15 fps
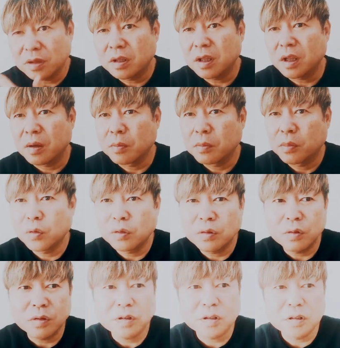て
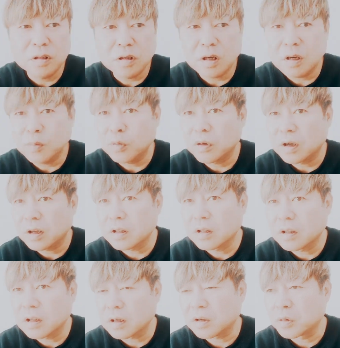僕の知り合いもなっ
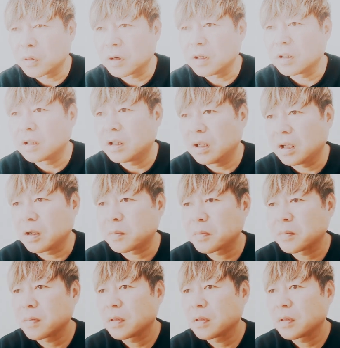た人がいて、